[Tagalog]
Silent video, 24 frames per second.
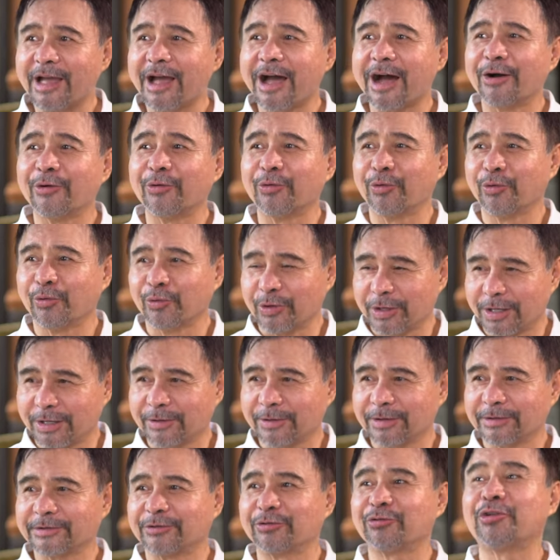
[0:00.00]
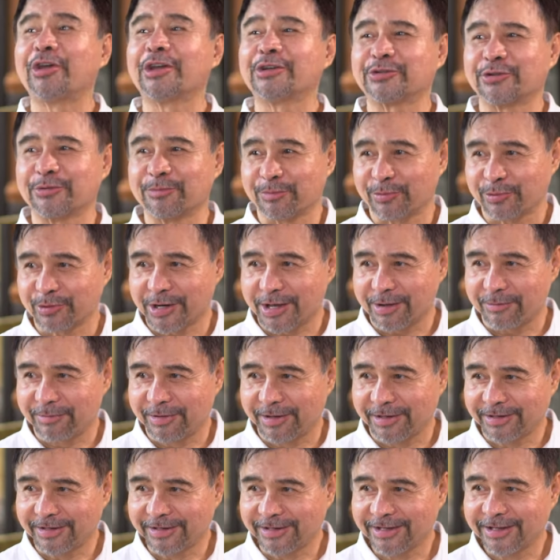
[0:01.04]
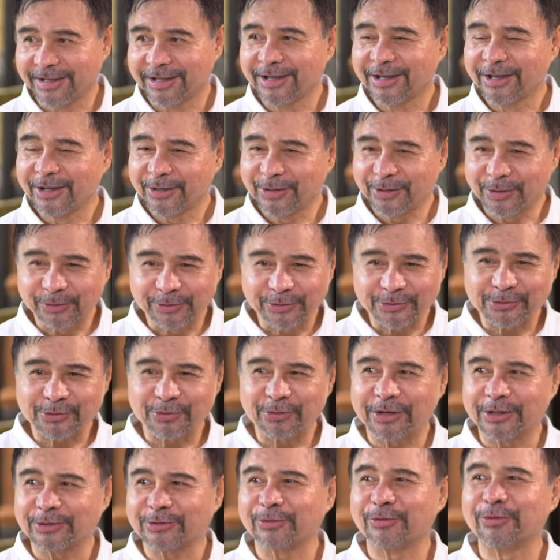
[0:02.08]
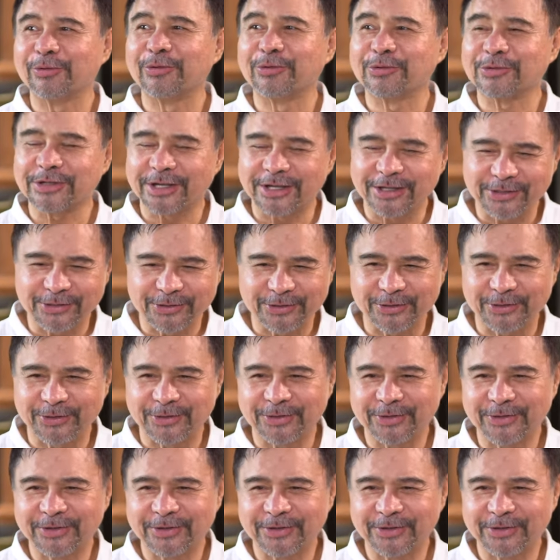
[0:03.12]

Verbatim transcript: ang unang donation po namin na gustong itulong sa inyo,